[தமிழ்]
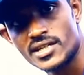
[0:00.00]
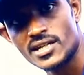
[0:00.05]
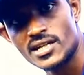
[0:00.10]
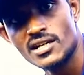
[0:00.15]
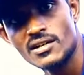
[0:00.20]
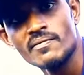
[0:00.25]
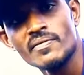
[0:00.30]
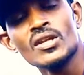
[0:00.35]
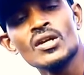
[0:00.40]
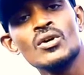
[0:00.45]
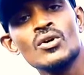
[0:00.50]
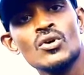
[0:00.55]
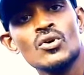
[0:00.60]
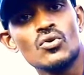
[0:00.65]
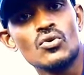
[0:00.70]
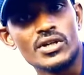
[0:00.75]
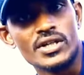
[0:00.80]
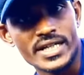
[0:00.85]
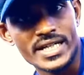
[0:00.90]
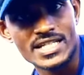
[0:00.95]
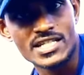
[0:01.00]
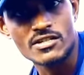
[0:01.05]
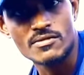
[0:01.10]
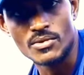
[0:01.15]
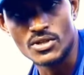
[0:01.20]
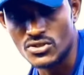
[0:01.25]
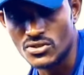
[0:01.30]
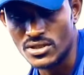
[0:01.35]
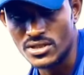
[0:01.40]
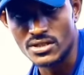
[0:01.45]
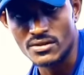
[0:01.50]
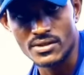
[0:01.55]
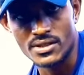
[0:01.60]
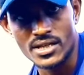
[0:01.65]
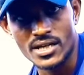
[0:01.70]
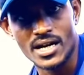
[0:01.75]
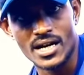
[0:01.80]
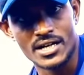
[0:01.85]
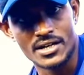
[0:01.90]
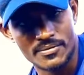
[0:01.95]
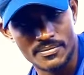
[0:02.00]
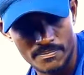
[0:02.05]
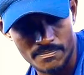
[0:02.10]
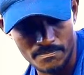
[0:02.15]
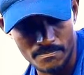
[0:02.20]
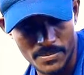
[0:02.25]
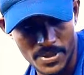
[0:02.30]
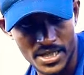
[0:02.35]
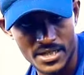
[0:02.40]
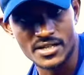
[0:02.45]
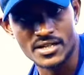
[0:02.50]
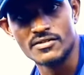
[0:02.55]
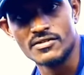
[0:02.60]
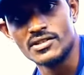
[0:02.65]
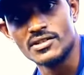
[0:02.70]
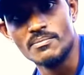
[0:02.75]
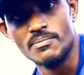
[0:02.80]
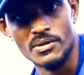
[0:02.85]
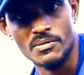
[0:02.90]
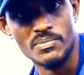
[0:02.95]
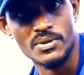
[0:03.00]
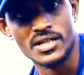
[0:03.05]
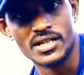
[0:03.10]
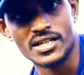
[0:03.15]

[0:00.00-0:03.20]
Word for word: செய்யுங்க உங்கள் டெஸ்ட் மசில்ஸை வந்து ஹண்ட்ரட் பெட்டராக வந்து பில்ட்